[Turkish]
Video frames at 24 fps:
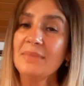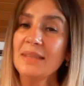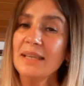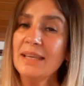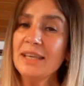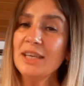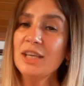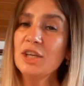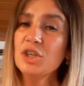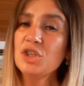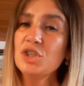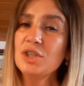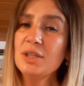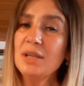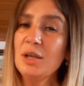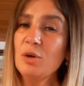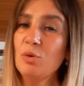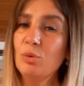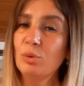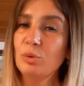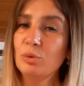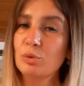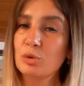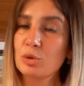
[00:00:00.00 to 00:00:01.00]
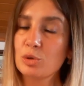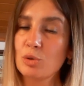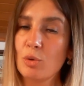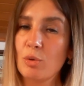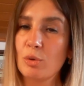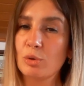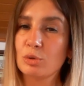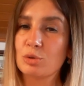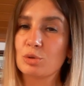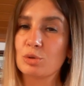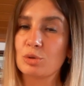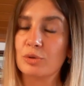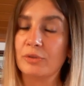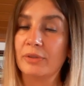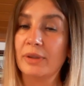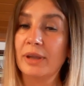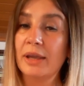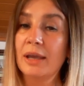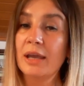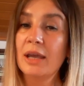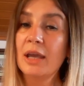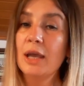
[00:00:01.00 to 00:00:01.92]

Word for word: Yaşı ne olursa olsun